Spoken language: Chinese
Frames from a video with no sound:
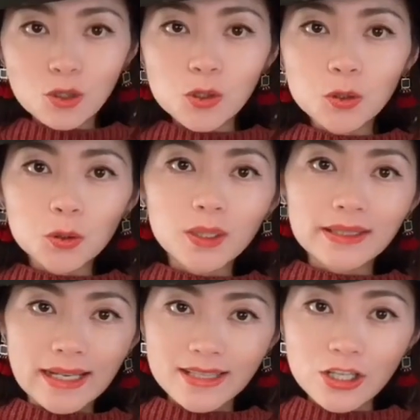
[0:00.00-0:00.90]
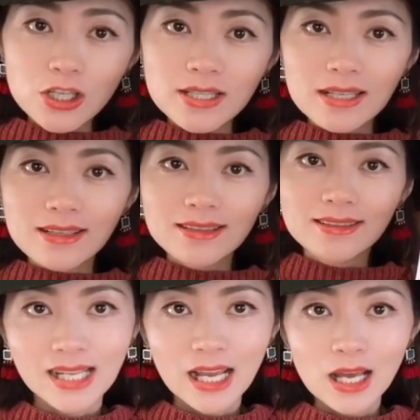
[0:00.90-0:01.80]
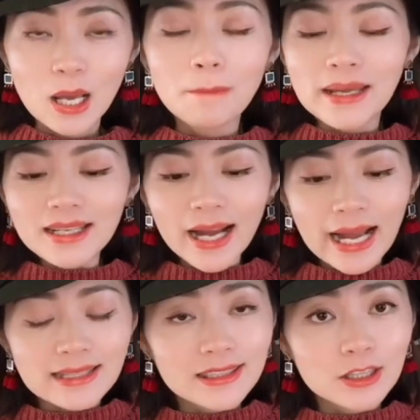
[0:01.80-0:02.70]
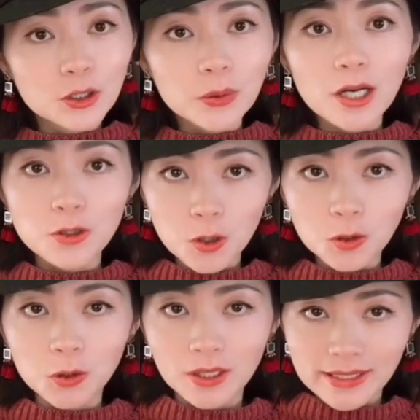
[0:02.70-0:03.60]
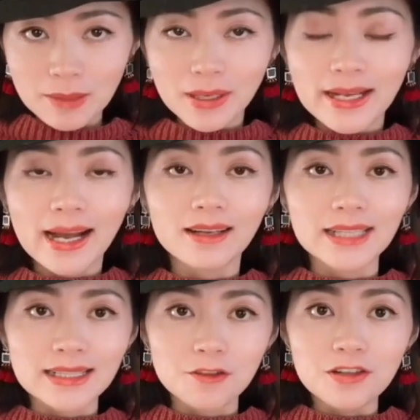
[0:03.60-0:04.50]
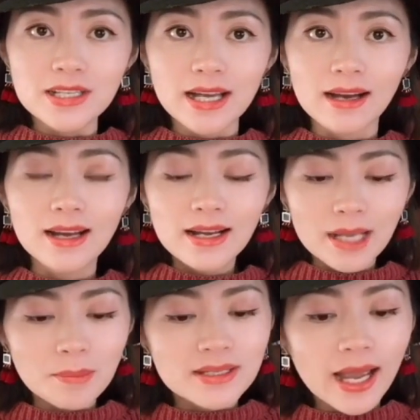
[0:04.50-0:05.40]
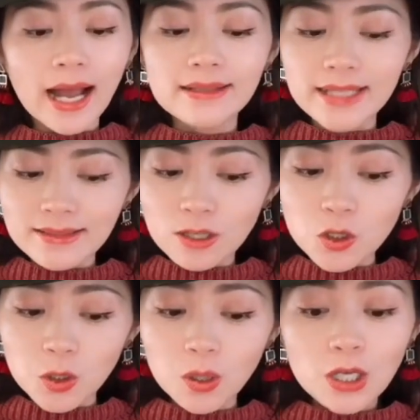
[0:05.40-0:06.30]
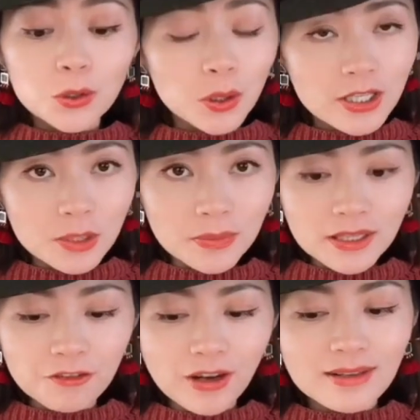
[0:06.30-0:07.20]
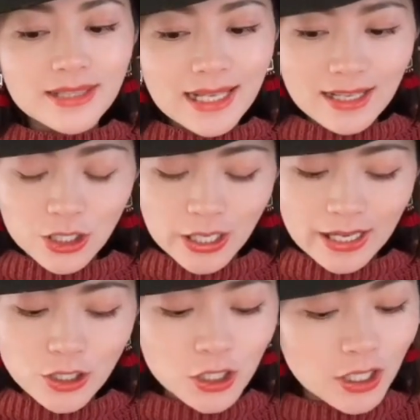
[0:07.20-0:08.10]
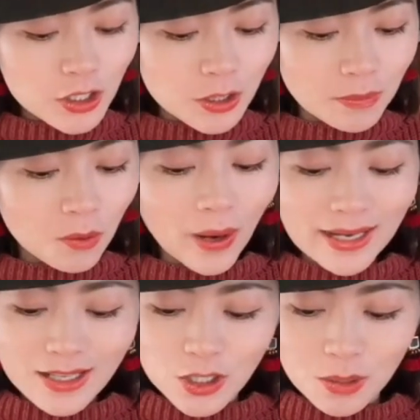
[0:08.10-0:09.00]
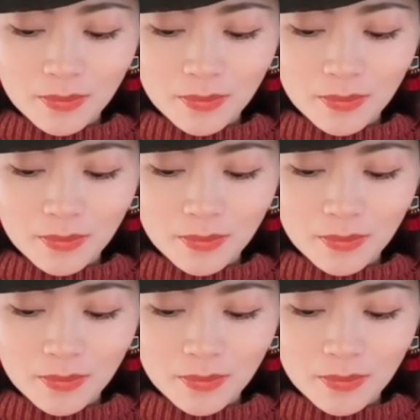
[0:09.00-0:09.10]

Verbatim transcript: 当中做了哪些事情。每一个孩子都要求走到前面来和大家分享他们在寒假当中去了什么地方，见了谁，吃了什么，玩了什